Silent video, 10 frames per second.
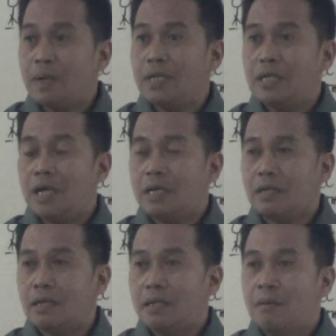
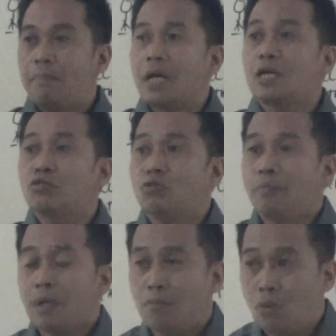pangyayari. Parang
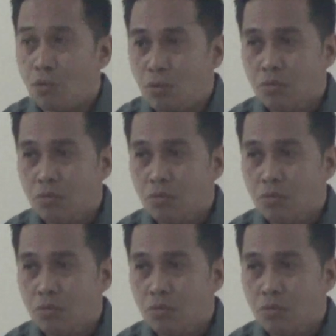superbook.